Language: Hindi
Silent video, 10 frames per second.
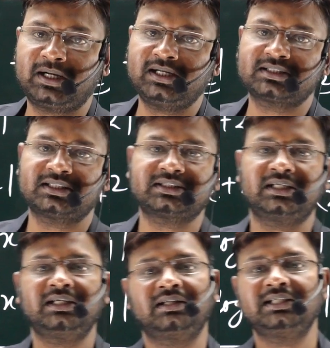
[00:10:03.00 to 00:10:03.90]
आज डिस्कस
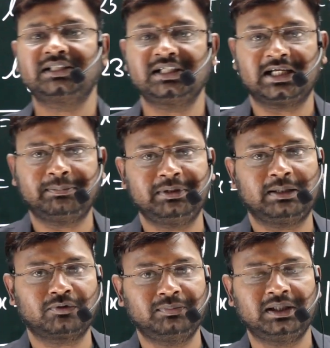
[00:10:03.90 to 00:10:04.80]
करिए तीसरी टाइप भी
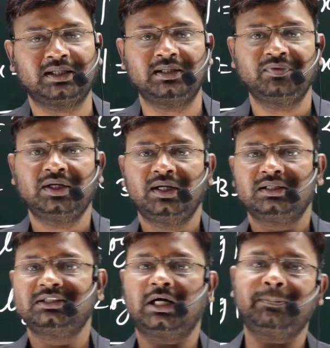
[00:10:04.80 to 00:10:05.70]
आपको मिलेगी
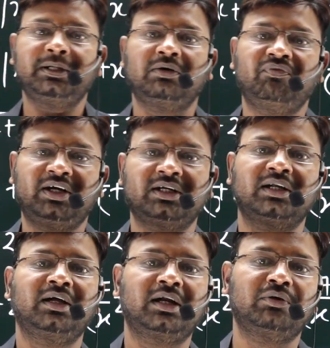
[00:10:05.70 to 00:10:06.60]
जहाँ पे आप फैक्टर
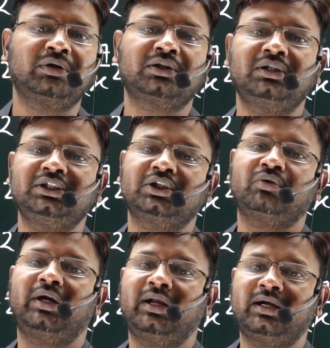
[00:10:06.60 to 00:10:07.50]
कर रहे होंगे तो नीचे
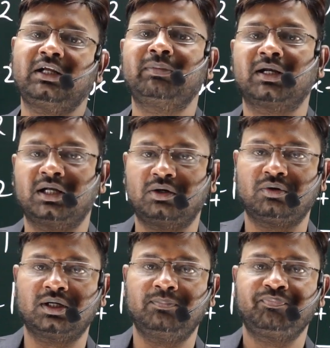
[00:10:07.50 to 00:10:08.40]
क्वाड्रेटिक बन रहा
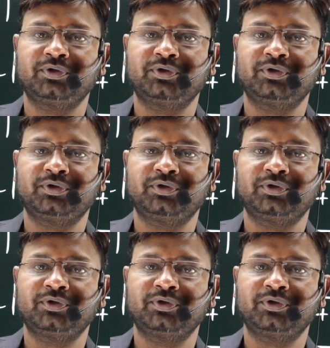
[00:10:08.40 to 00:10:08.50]
होगा